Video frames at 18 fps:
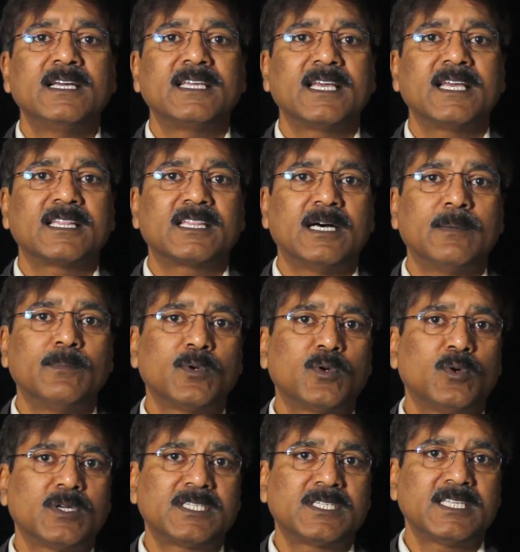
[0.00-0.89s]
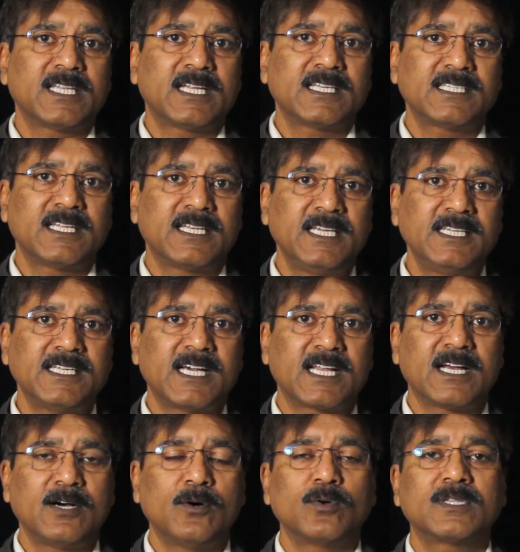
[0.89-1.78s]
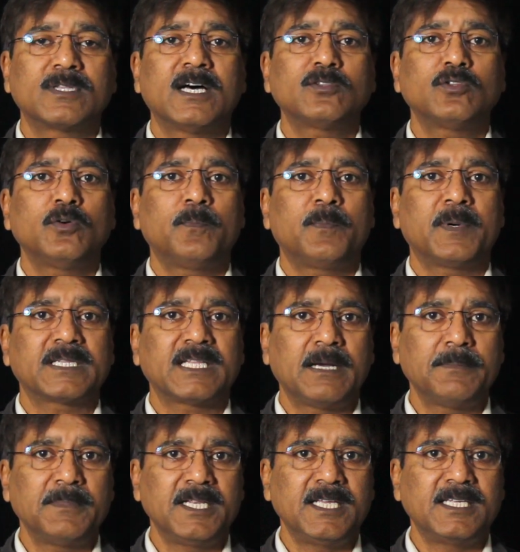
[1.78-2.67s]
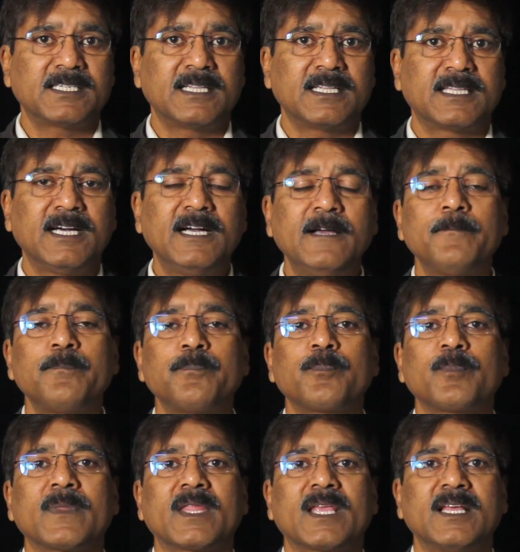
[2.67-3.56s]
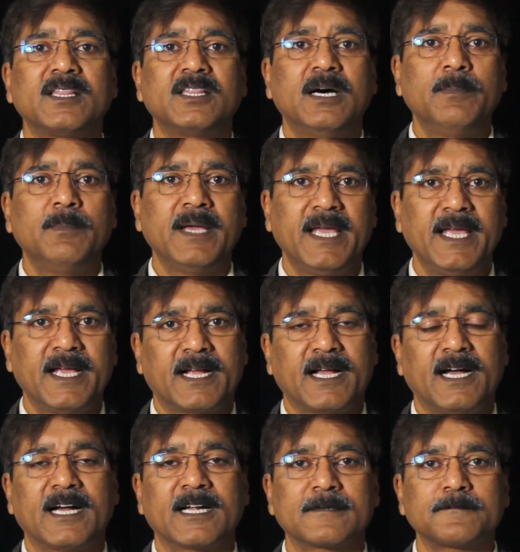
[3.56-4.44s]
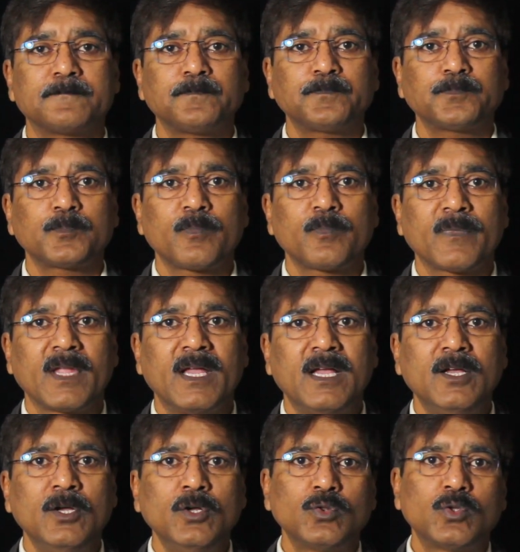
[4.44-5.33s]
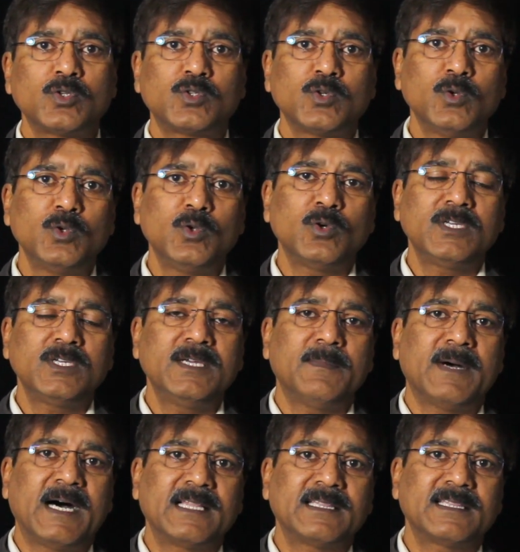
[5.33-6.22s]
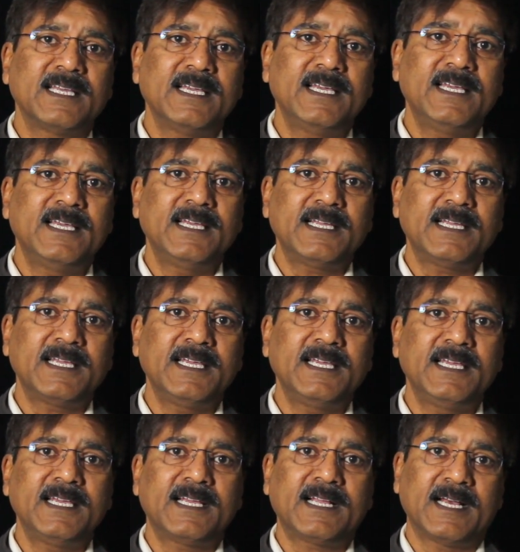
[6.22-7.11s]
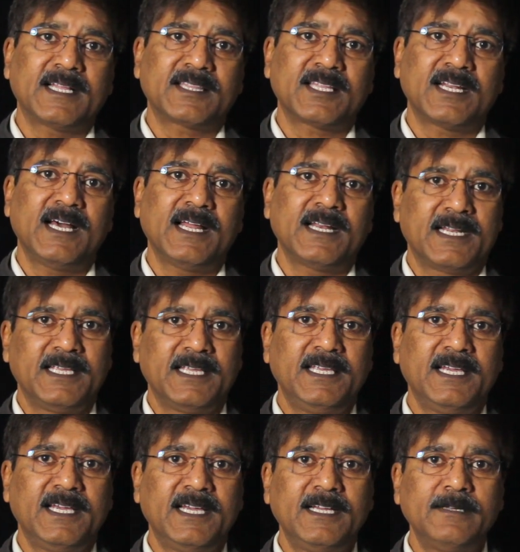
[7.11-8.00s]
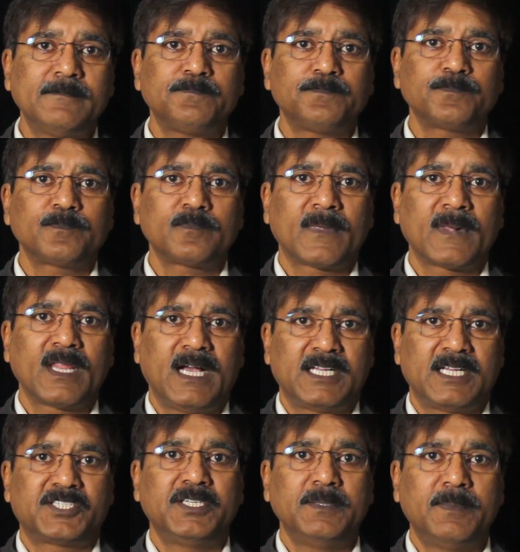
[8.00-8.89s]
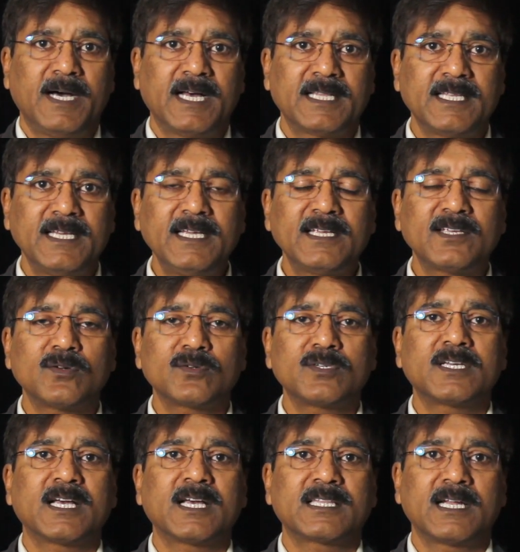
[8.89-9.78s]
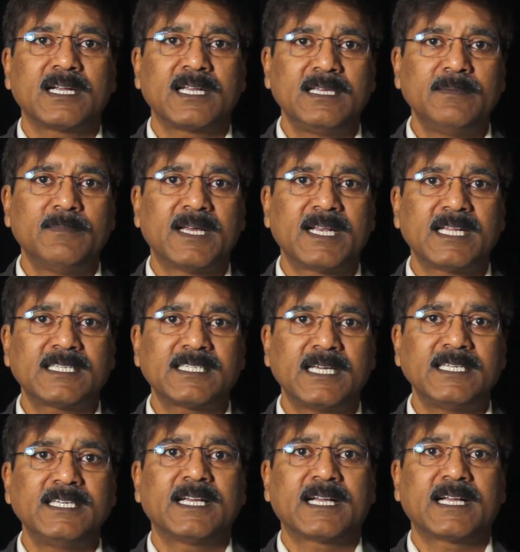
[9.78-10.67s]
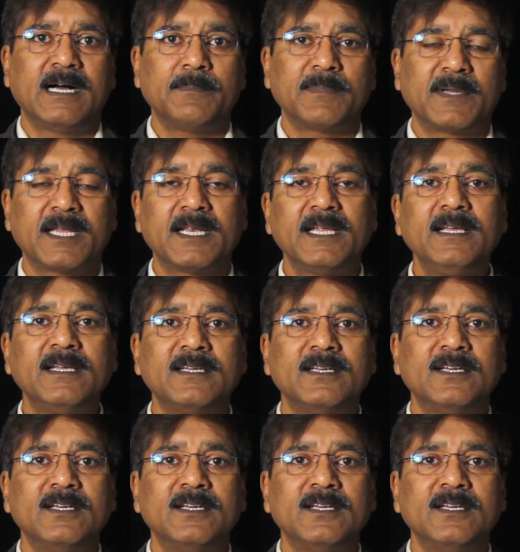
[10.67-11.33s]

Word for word: या धम्म को अच्छी तरह से नहीं जाना होता तो पता भी नहीं चलता कि धम्म है कहा तो जो लोग ये मानते हैं कि खतरा नहीं है अच्छी बात है क्योंकि खतरा नहीं मानना चाहिए काम करें